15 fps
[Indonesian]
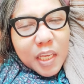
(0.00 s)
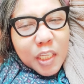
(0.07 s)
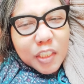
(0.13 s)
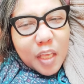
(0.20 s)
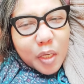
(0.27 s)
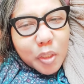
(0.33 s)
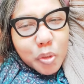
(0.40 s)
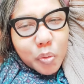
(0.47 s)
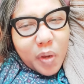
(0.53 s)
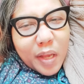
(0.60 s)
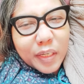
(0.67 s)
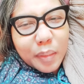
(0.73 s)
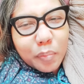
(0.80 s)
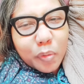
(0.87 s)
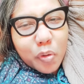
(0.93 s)
yang suka
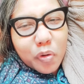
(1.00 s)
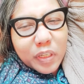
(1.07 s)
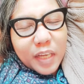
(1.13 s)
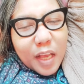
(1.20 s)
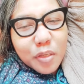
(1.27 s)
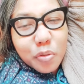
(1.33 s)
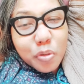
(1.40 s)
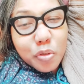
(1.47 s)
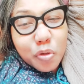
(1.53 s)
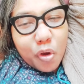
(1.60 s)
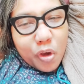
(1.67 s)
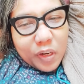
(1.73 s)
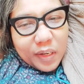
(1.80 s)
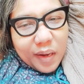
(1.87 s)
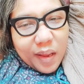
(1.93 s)
nimrung di kasus
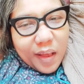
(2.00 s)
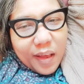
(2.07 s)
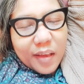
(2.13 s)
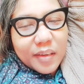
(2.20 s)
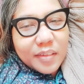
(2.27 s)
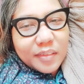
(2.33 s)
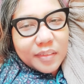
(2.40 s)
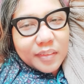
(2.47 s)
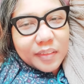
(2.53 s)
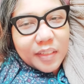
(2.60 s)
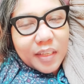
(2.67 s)
orang